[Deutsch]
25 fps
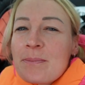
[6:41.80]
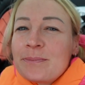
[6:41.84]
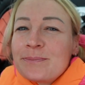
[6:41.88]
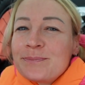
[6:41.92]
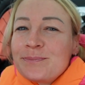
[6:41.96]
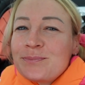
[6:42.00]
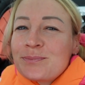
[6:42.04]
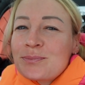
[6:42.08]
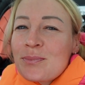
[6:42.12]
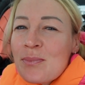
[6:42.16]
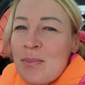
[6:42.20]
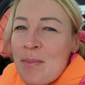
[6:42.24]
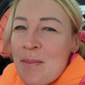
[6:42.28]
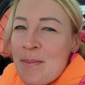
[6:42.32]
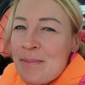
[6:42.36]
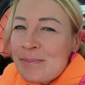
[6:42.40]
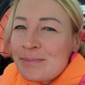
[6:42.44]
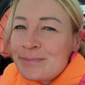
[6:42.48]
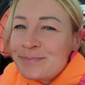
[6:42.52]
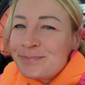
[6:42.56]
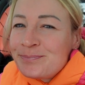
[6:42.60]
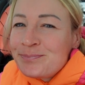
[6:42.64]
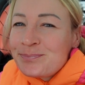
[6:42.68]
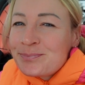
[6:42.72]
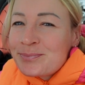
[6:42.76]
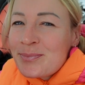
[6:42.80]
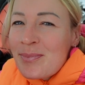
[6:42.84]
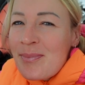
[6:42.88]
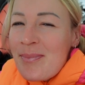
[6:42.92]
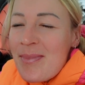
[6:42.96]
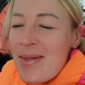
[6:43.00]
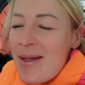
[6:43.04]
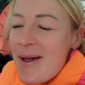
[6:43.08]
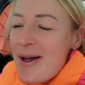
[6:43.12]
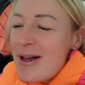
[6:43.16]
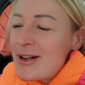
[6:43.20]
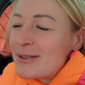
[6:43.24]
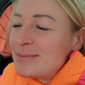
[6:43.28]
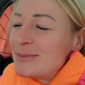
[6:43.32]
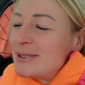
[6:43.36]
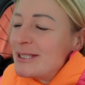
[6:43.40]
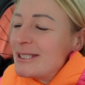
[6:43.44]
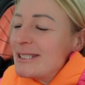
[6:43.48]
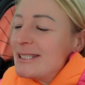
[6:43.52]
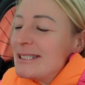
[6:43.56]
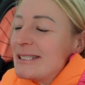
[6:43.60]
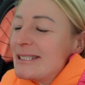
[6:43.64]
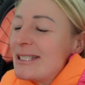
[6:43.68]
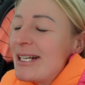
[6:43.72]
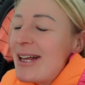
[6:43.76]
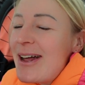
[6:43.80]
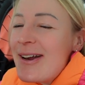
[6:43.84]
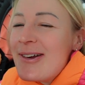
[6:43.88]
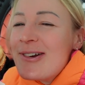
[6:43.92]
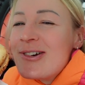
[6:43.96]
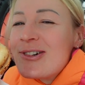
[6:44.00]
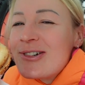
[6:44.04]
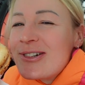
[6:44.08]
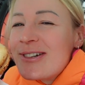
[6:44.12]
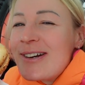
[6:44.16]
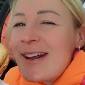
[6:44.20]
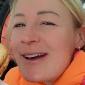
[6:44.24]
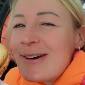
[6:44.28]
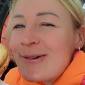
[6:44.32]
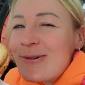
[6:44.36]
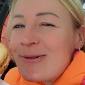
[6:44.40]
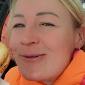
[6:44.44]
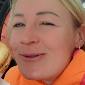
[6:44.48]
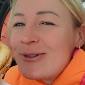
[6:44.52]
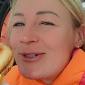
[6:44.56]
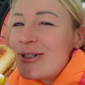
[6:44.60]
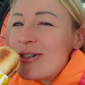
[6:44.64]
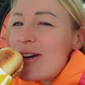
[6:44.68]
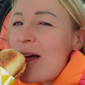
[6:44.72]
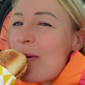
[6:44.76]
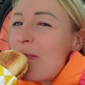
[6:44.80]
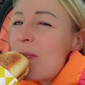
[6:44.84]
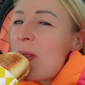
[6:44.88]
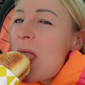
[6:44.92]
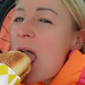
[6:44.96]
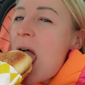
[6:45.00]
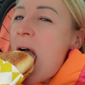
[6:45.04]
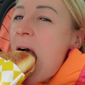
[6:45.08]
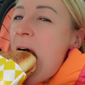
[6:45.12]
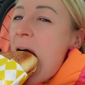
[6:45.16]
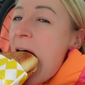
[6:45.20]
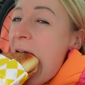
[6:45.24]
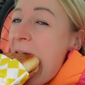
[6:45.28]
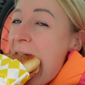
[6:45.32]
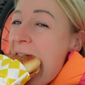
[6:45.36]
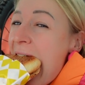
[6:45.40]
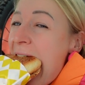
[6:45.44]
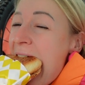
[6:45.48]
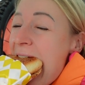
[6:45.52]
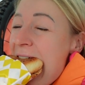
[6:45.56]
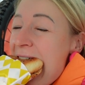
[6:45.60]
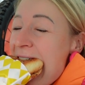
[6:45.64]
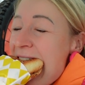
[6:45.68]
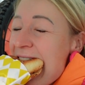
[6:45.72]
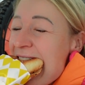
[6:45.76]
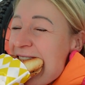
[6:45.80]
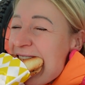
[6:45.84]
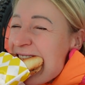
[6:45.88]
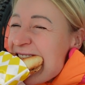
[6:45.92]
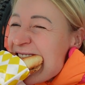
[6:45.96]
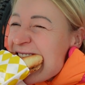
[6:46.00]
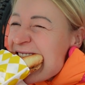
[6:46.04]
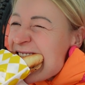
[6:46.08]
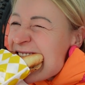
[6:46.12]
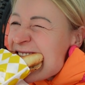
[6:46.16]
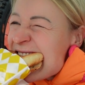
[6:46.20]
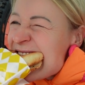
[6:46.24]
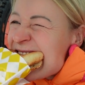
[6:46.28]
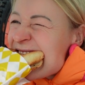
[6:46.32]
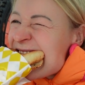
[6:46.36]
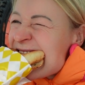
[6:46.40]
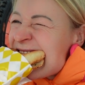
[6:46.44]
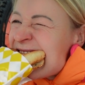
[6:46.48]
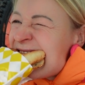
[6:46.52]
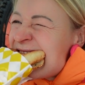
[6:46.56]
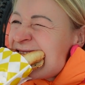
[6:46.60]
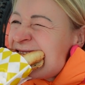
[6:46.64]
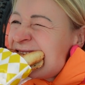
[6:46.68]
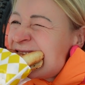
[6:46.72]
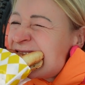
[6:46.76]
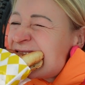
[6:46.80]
Mmh, erstmal eine kleine Stärkung schnappen. Und dann